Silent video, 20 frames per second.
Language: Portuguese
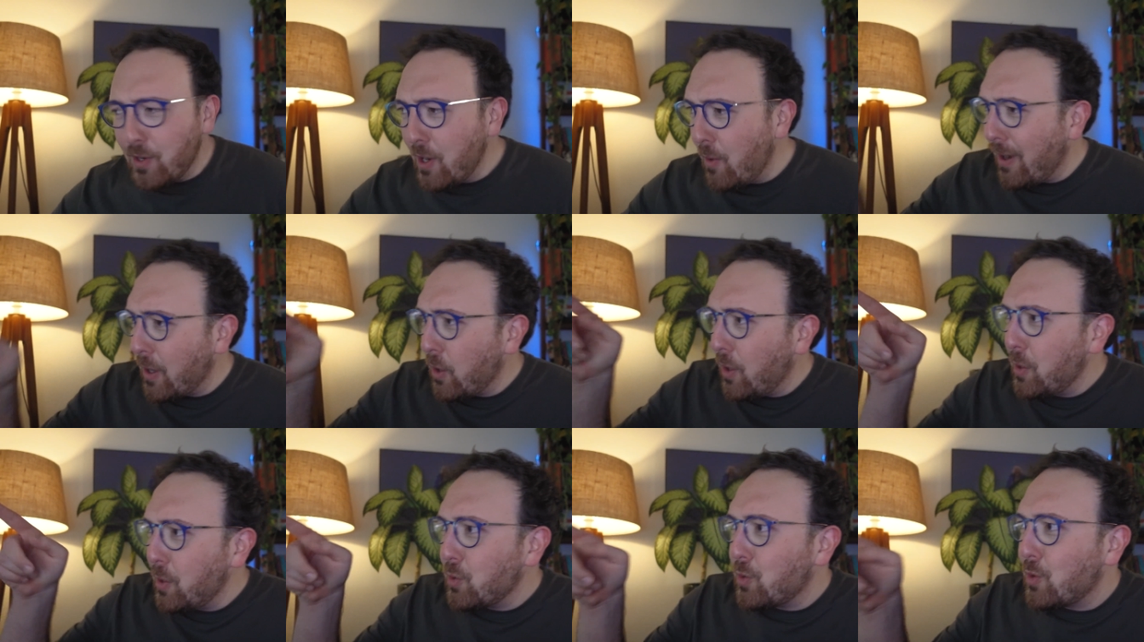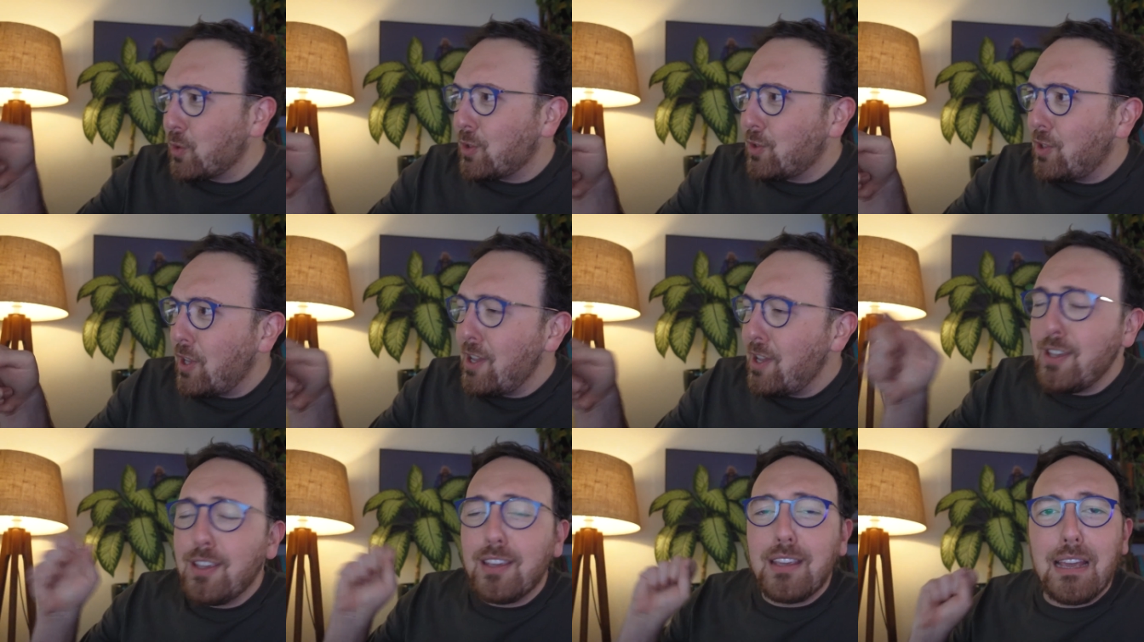não, agora eu
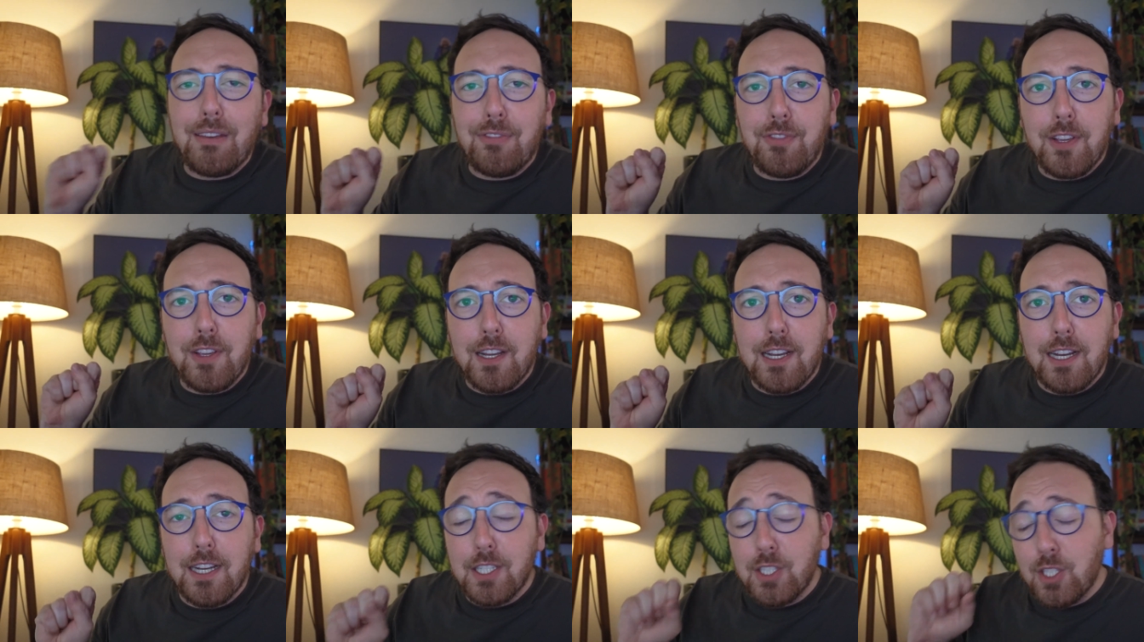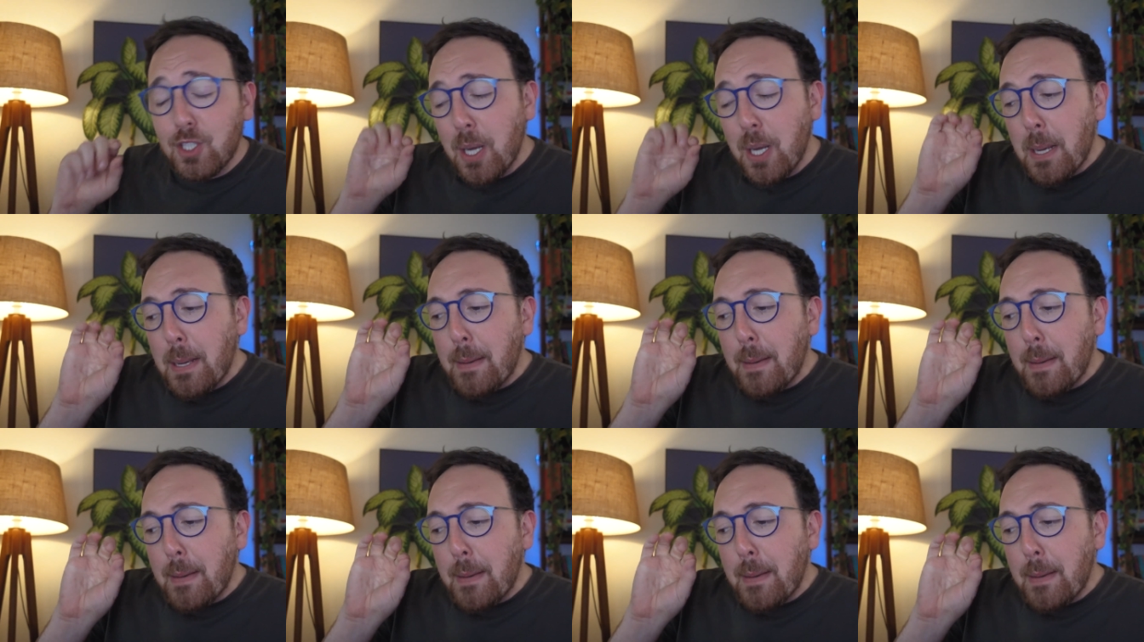sei que é ficante.